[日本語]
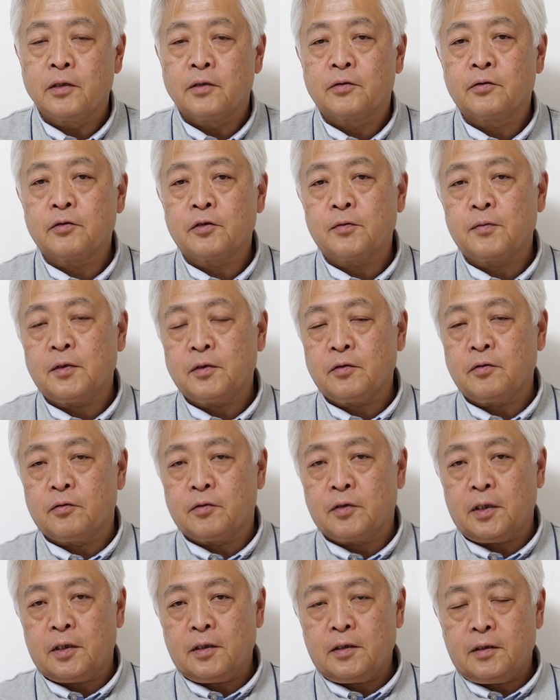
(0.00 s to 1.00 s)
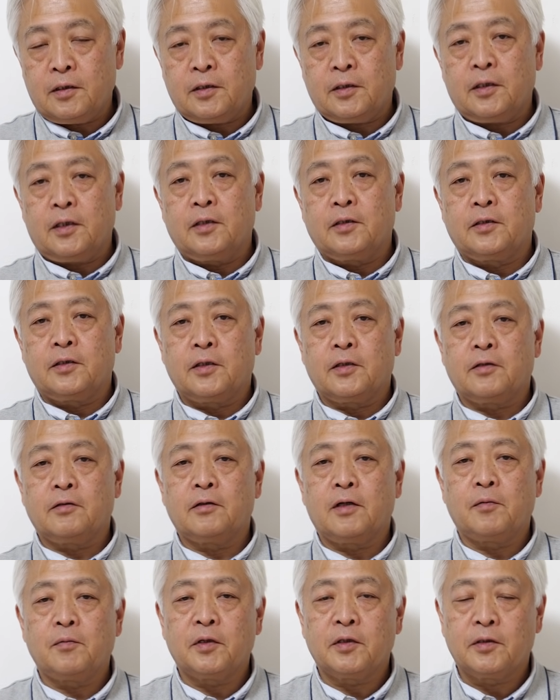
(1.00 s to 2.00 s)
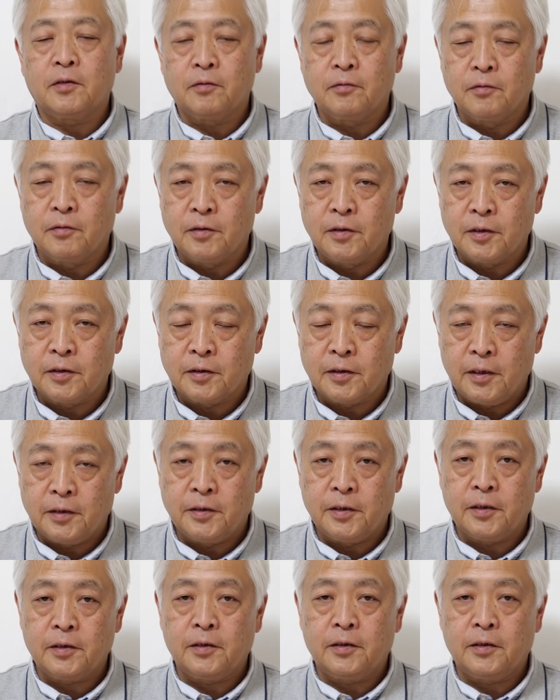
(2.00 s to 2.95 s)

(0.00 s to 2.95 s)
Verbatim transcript: そうしますと、ただでさえ石油が余ってるのにですね、